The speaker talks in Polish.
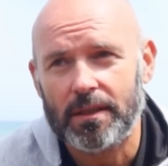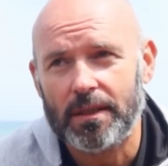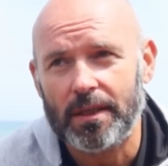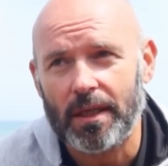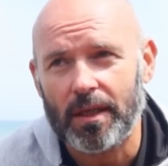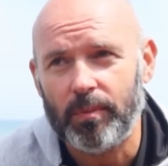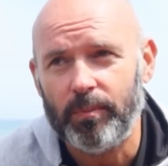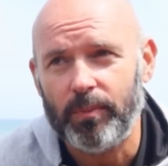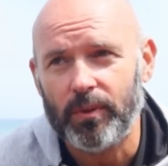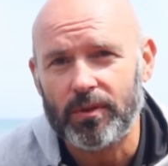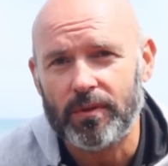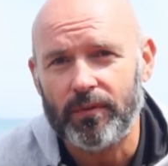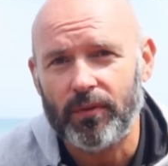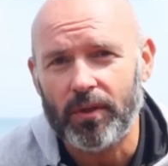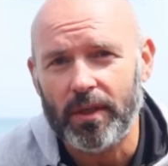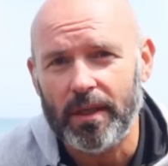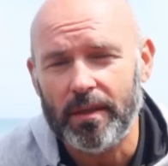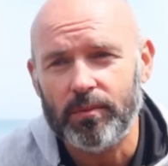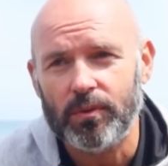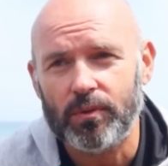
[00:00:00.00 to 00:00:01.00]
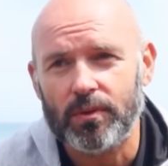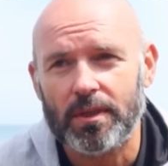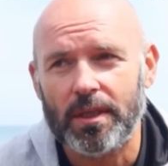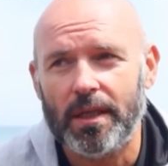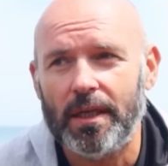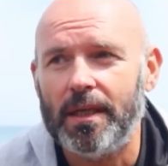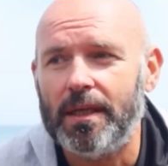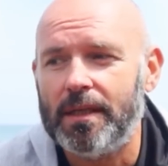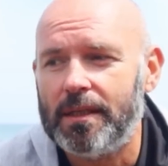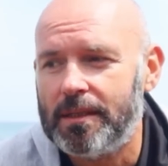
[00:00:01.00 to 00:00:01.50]
tak po swojemu,
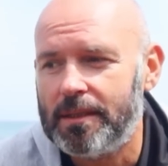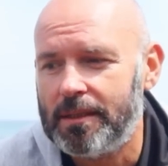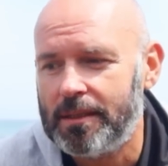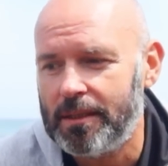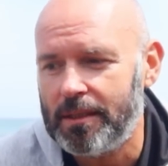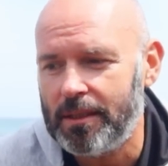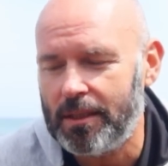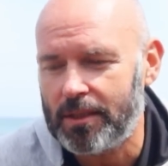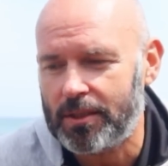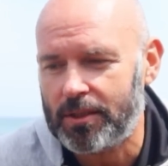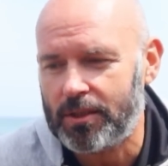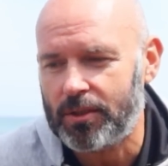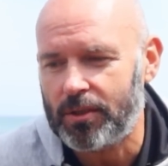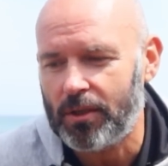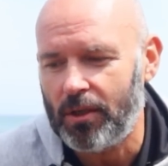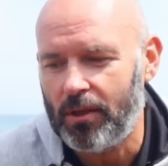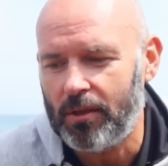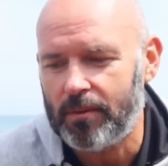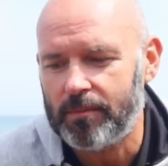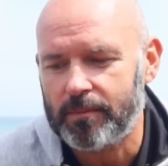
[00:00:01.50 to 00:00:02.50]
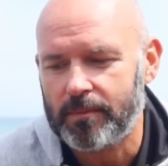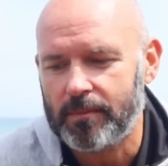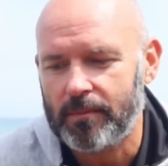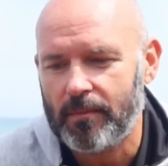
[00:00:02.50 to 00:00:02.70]
że jest to